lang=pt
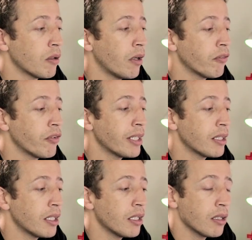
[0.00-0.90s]
não é
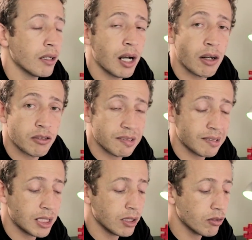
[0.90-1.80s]
ofender aos
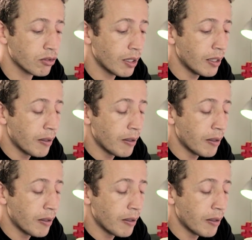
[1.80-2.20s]
inscritos,